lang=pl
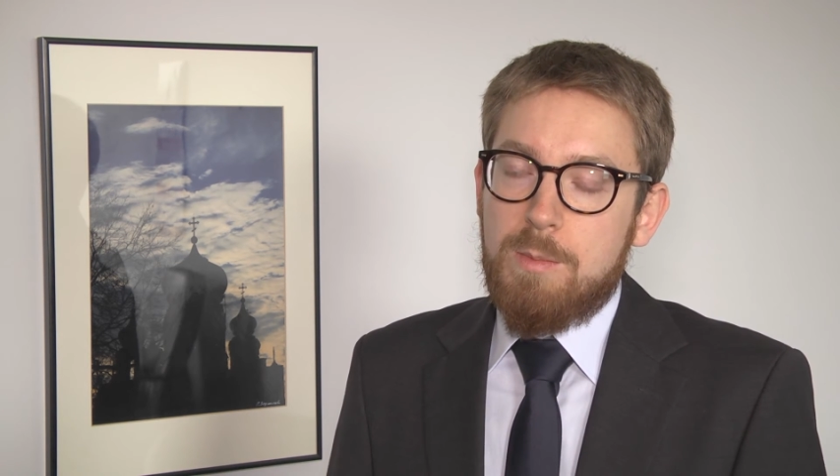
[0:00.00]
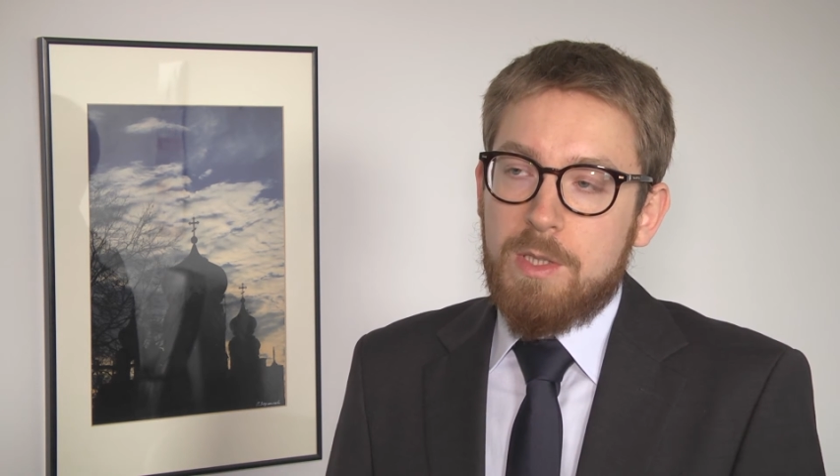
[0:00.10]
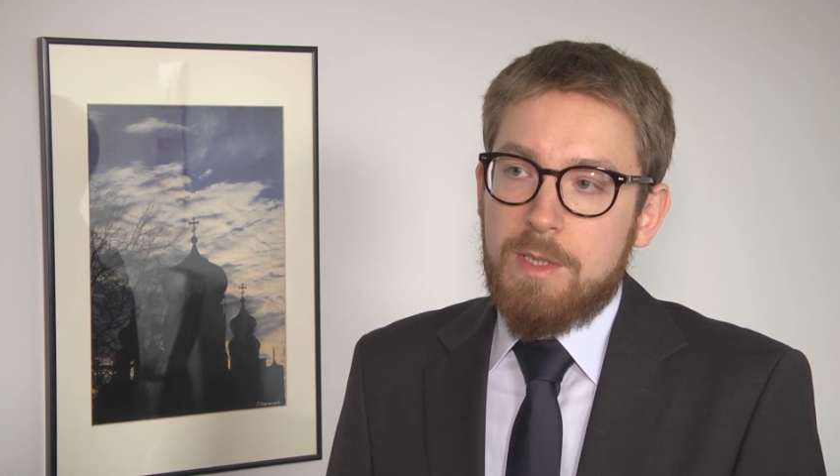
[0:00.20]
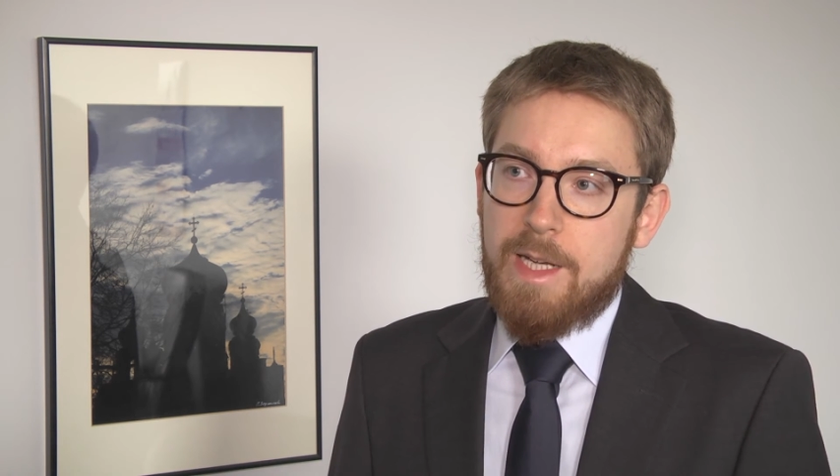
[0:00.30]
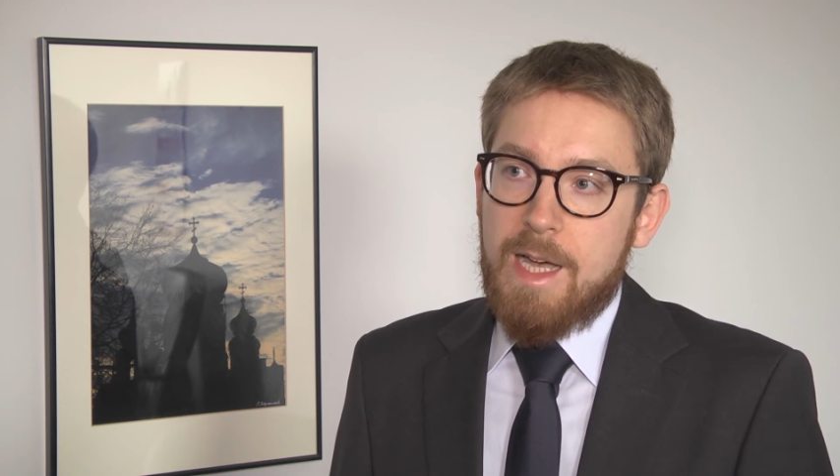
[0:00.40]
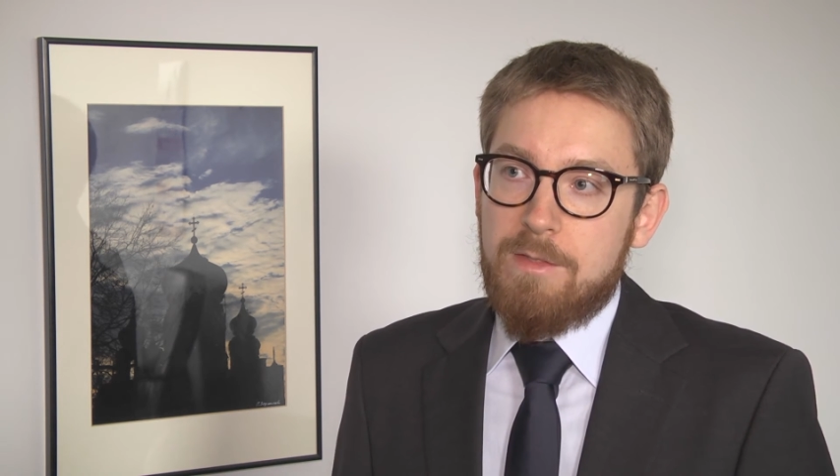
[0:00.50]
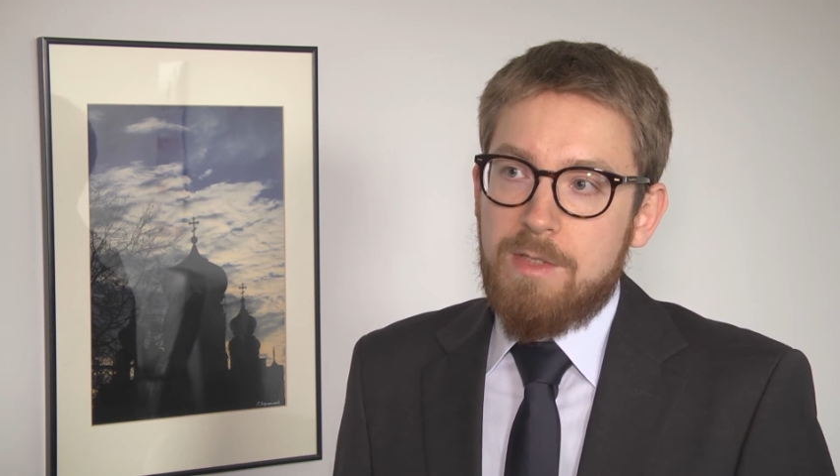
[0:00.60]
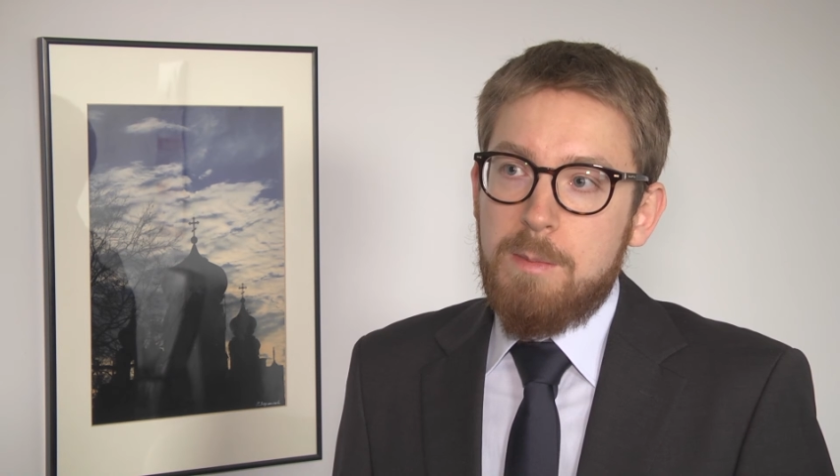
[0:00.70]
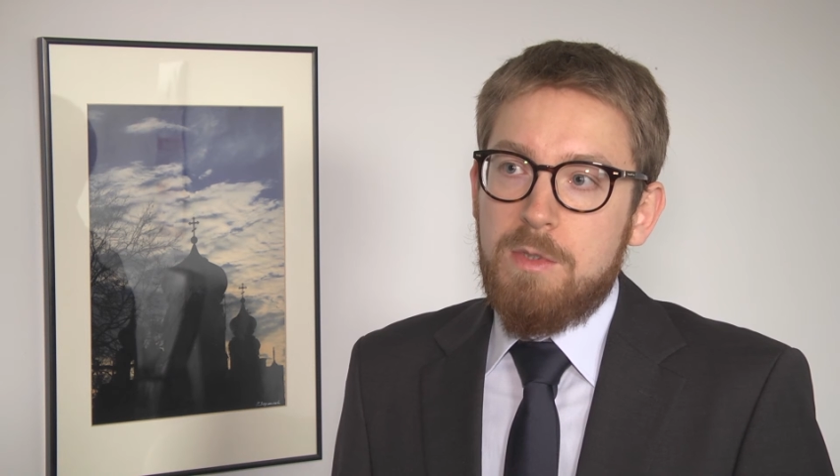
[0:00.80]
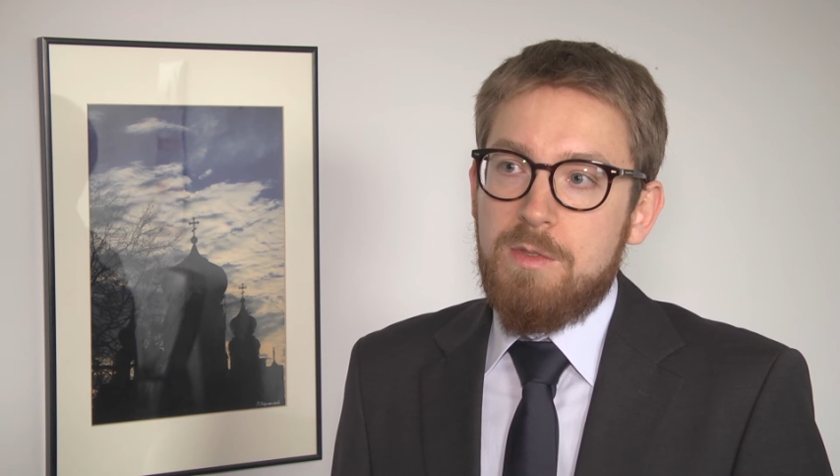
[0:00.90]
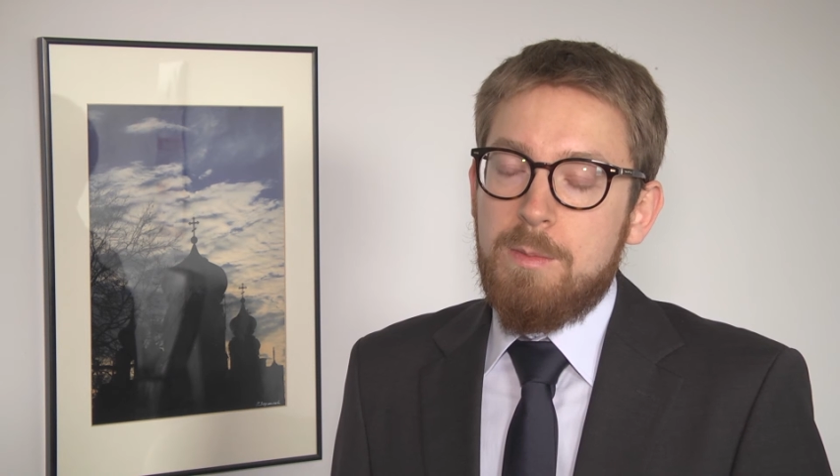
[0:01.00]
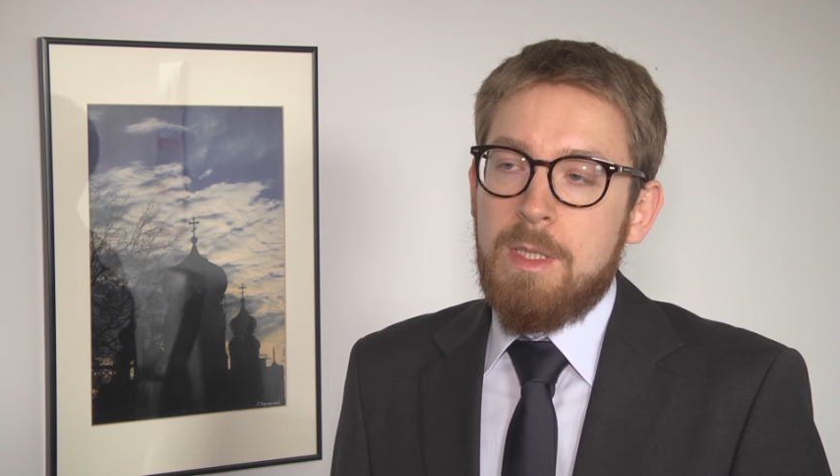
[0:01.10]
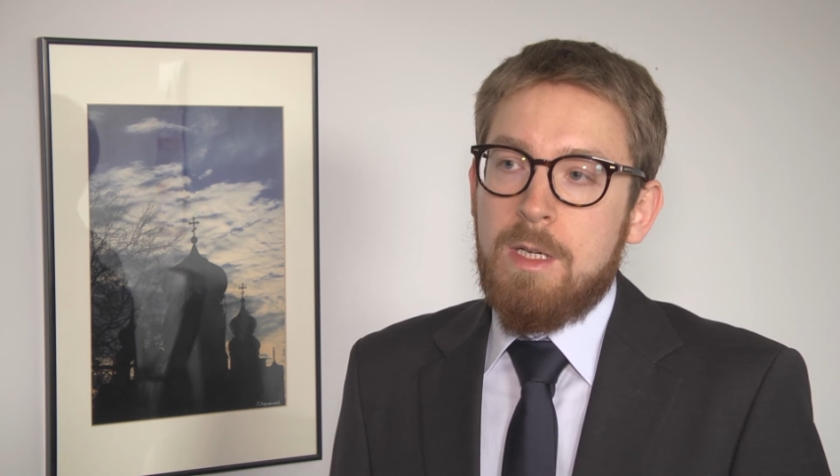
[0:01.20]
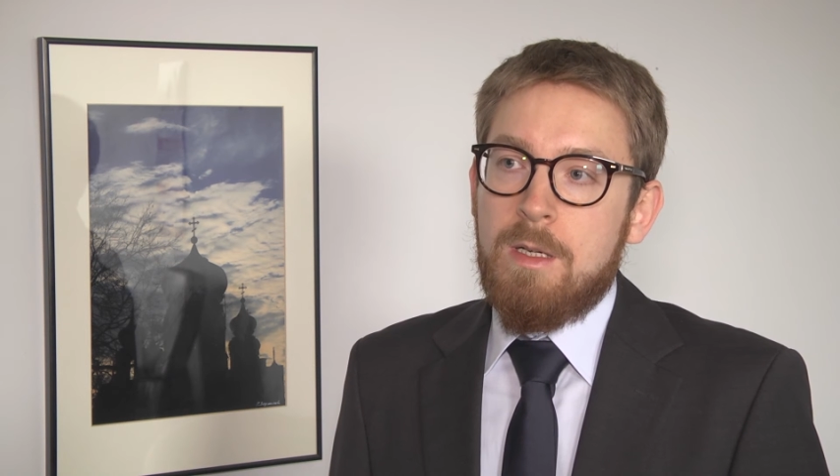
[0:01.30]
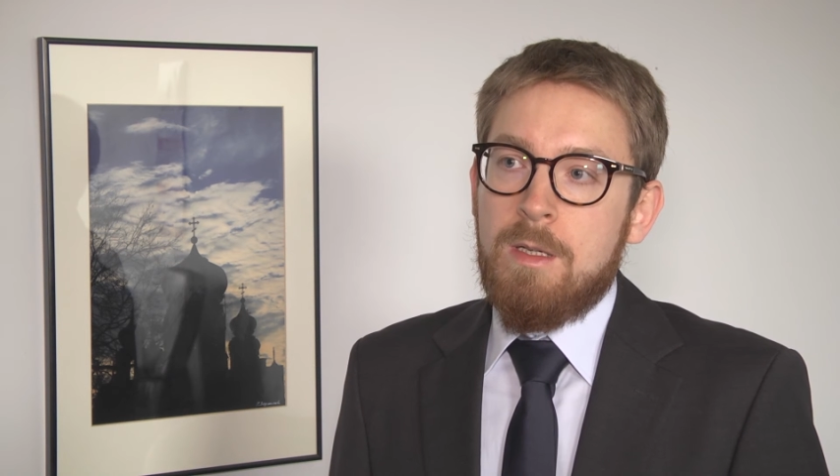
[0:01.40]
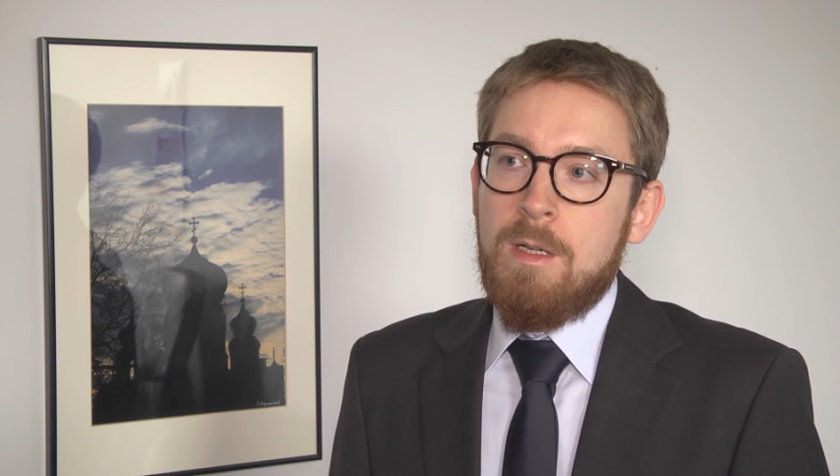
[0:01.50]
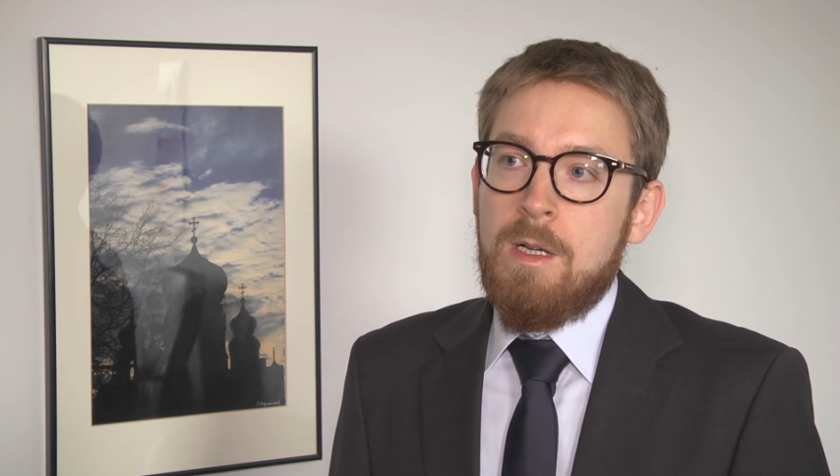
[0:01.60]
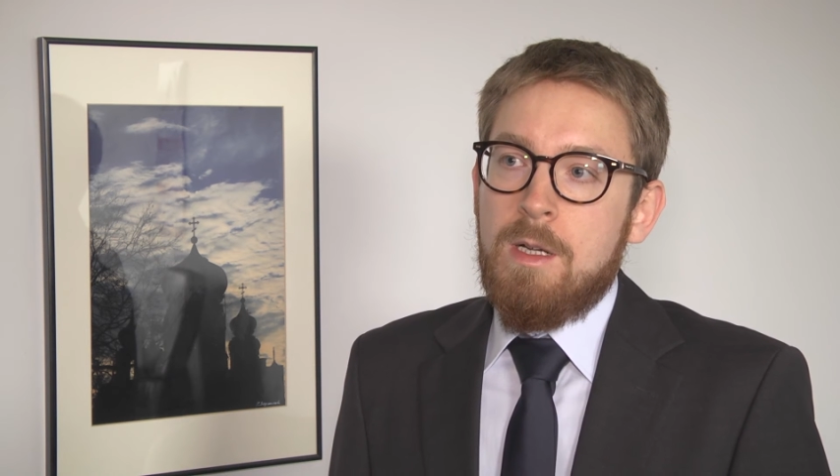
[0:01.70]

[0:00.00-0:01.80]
pornografię. Mówimy o,